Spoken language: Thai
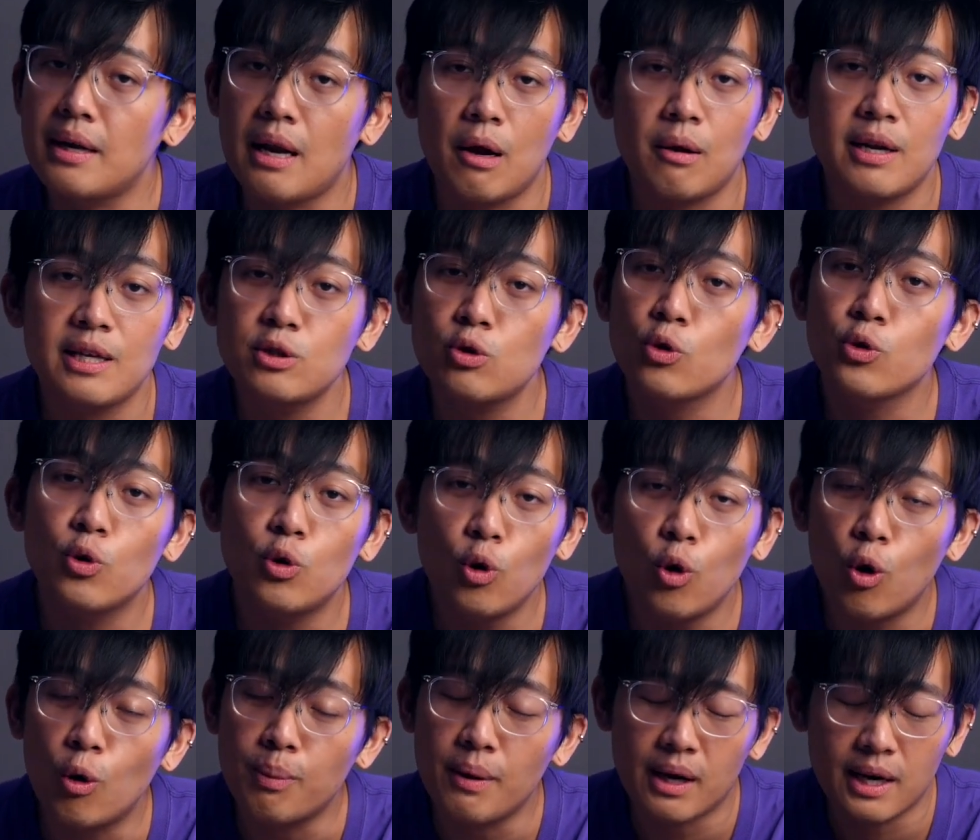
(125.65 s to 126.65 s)
ทั้งในโซนยุ
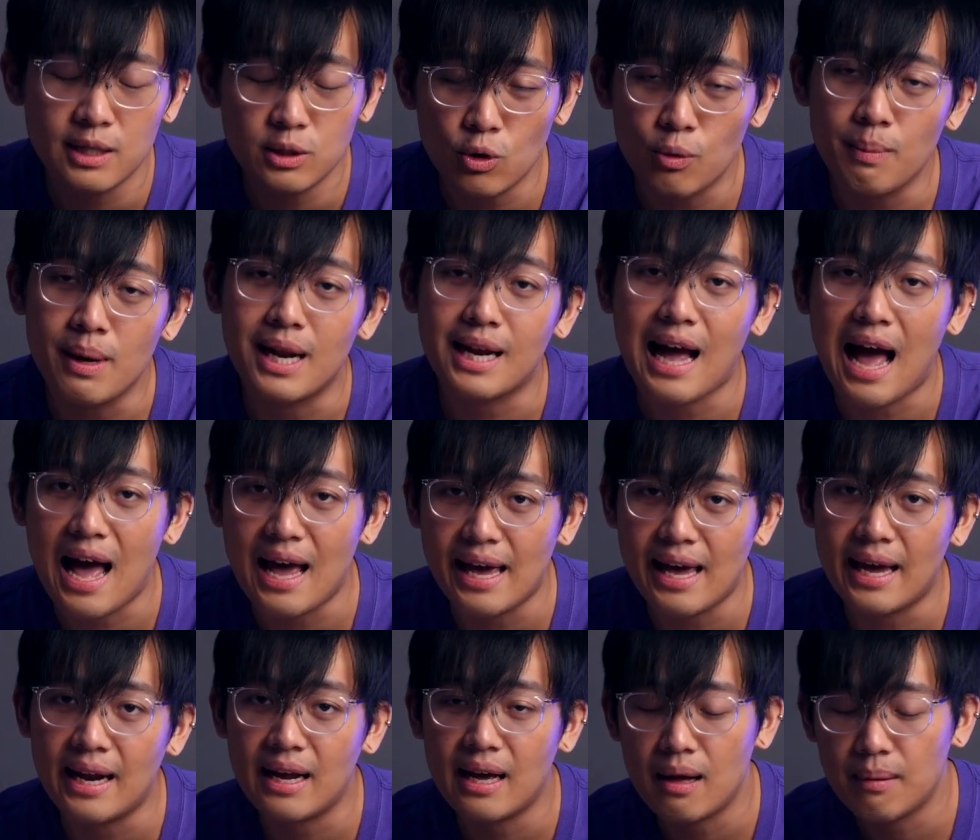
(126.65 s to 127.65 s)
โรปทั้งในโซนอเมริกา
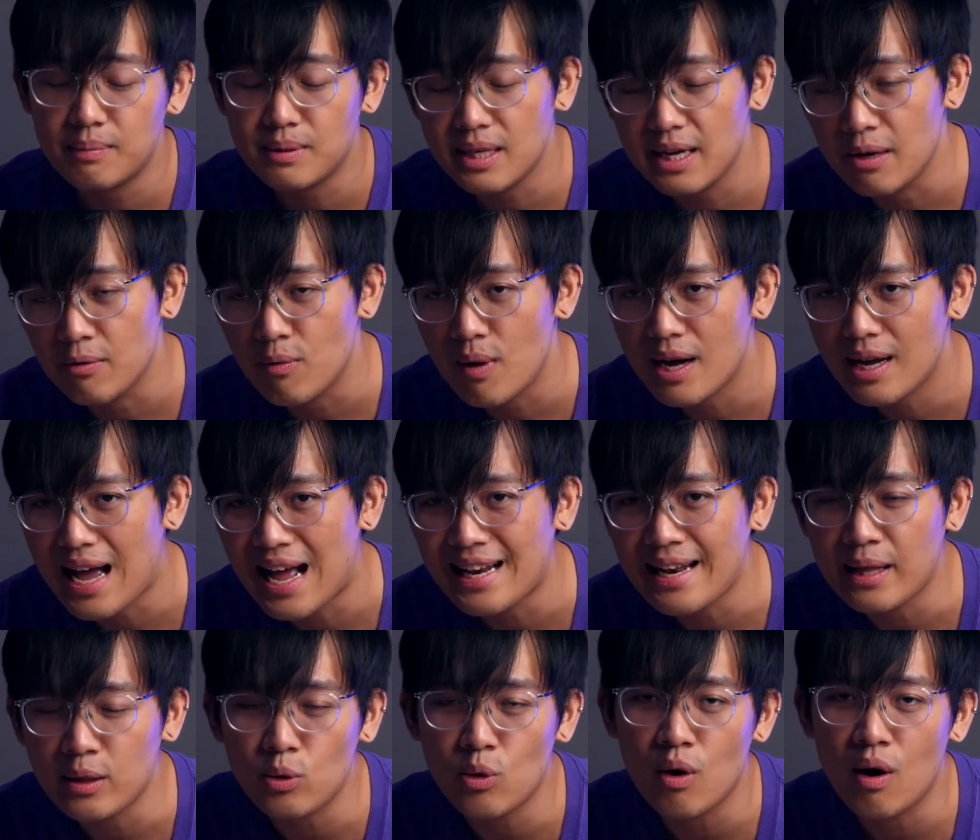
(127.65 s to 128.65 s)
เองนะครับจะเห็นว่าการ
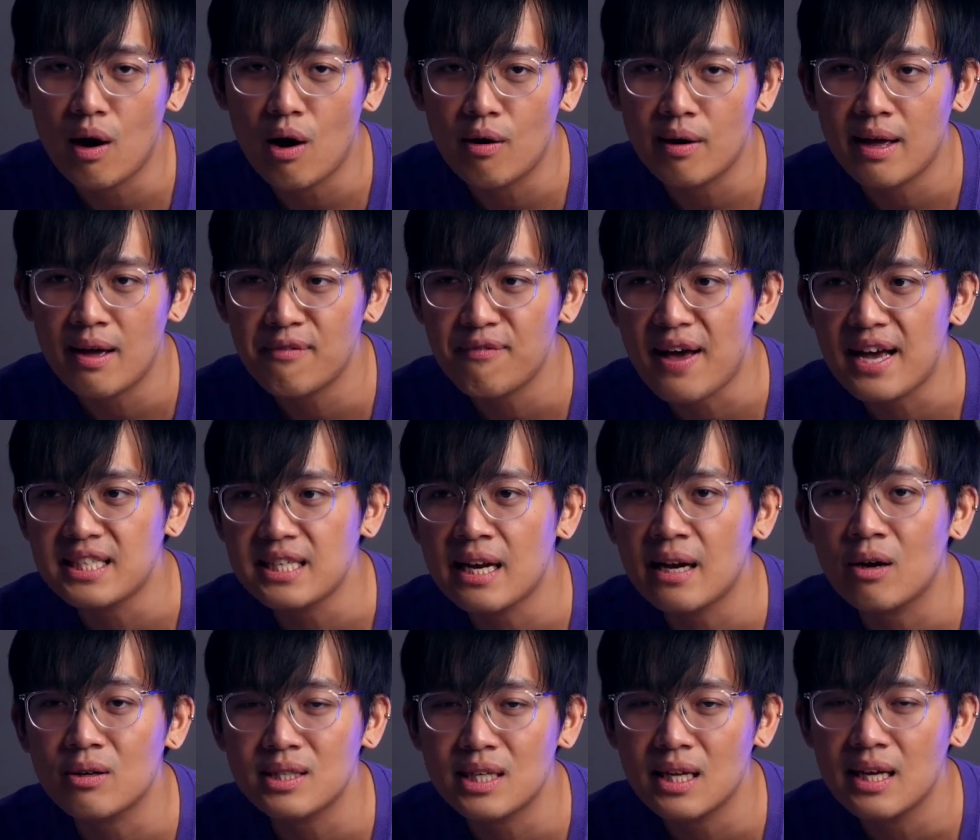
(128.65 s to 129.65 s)
แต่งตัวของเขาเนี่ยแฟชั่
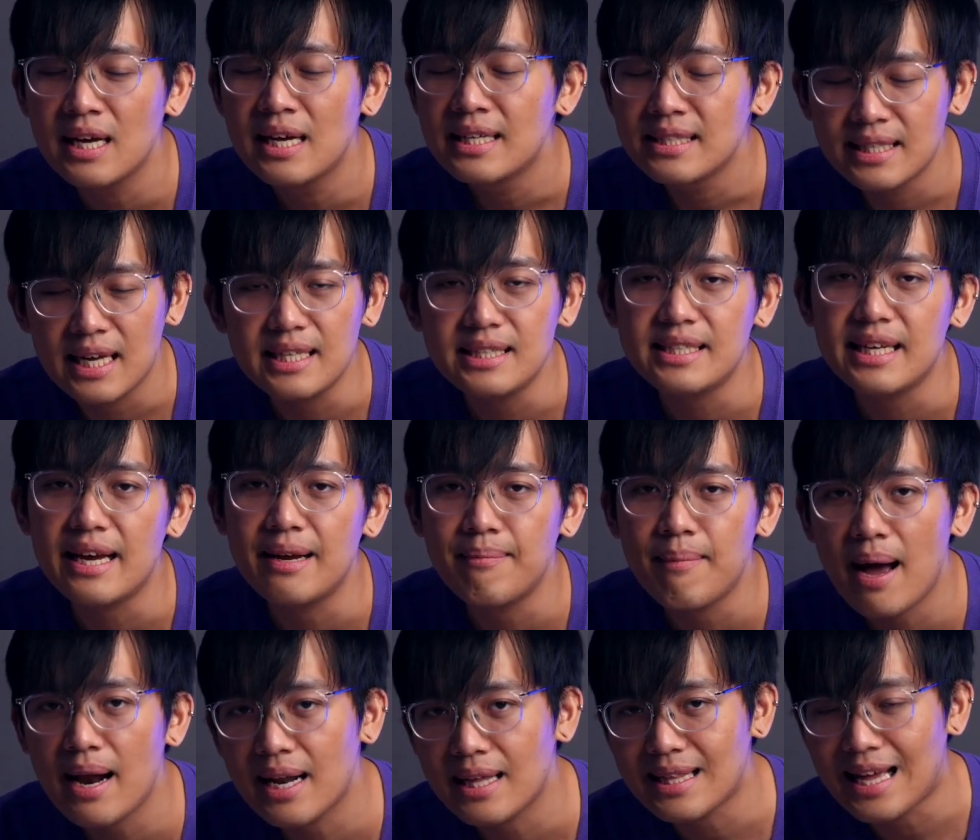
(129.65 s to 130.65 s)
นเขาจะชัดเจน
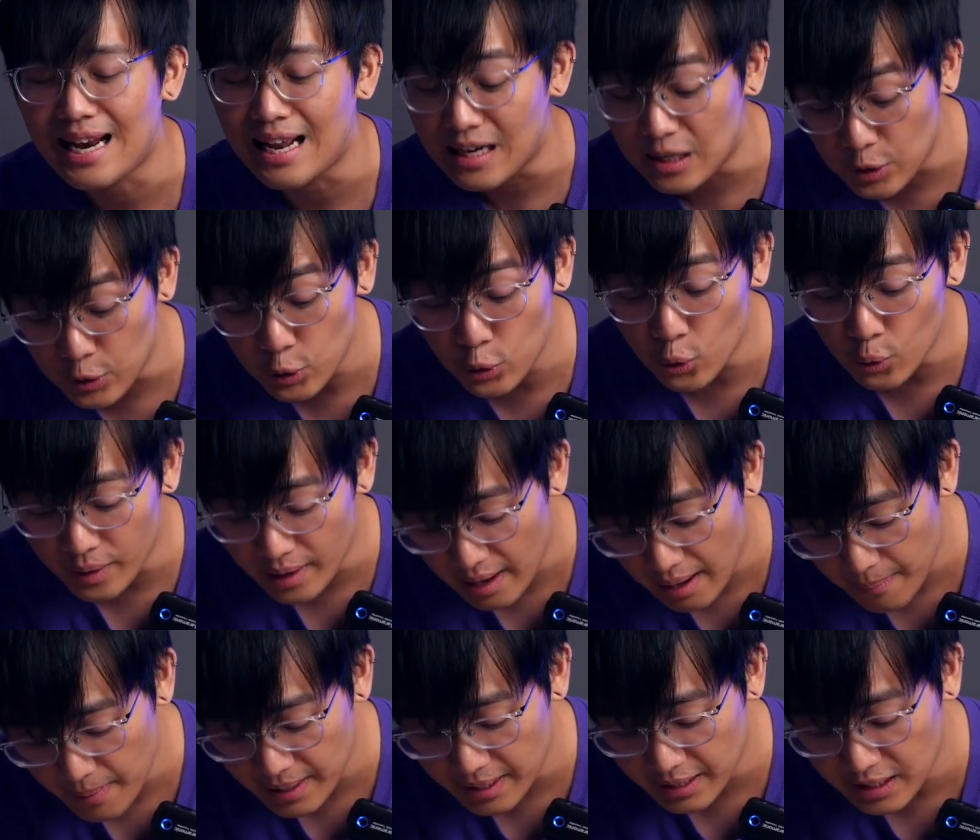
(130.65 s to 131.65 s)
มากในแต่ละฤดูนะ
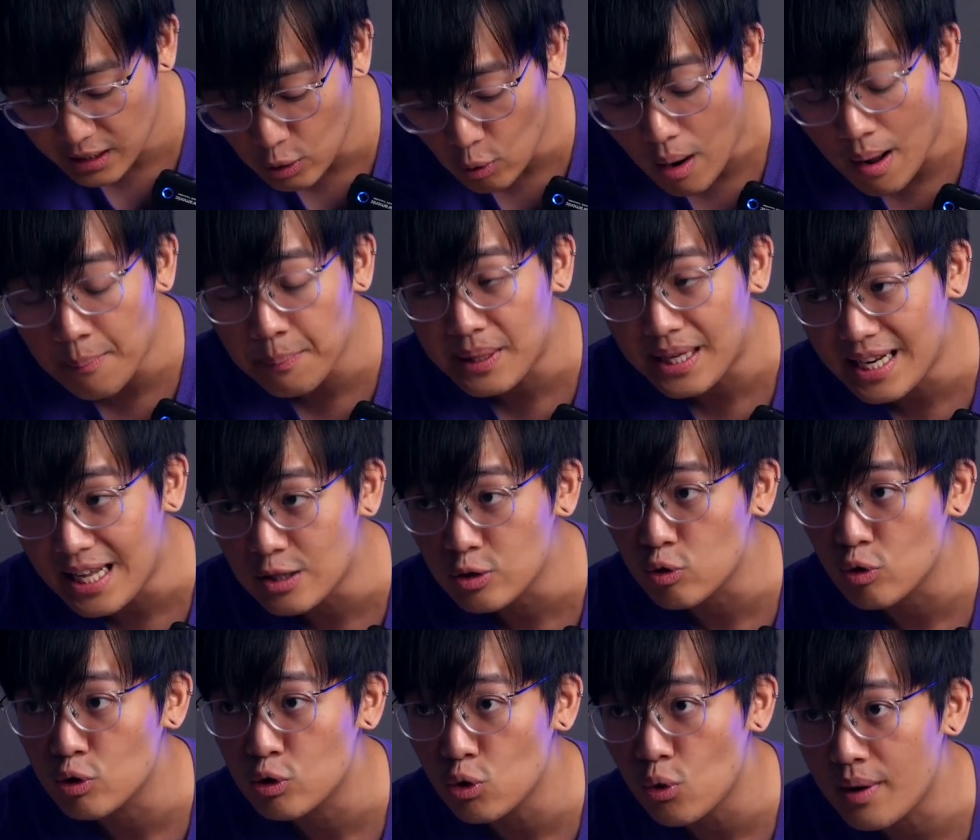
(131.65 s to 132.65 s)
ครับอันนี้คือความคิดเห็น
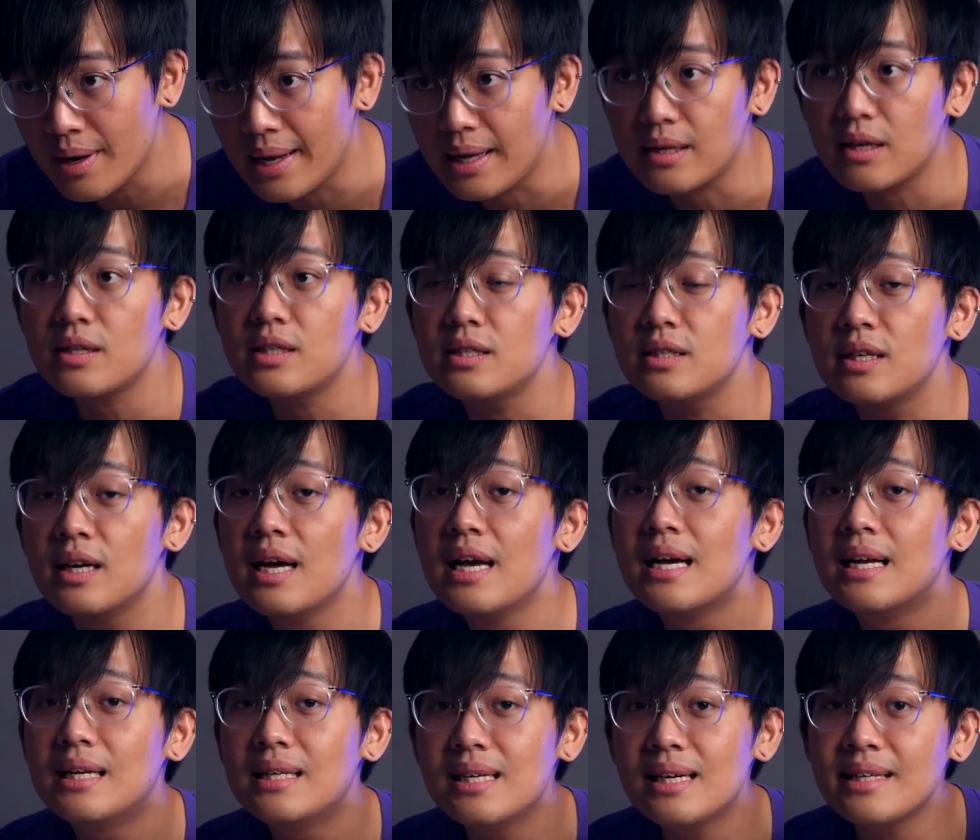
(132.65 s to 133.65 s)
ส่วนตัวนะก็คือ
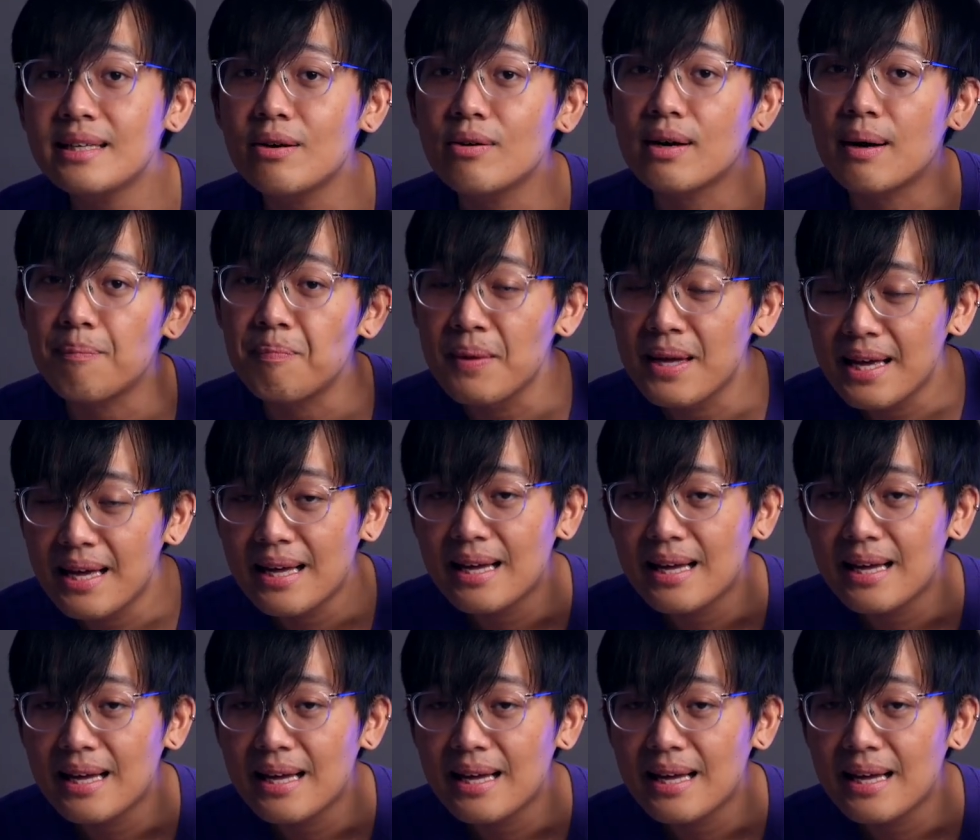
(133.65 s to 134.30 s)
เรื่องเกี่ยวกับ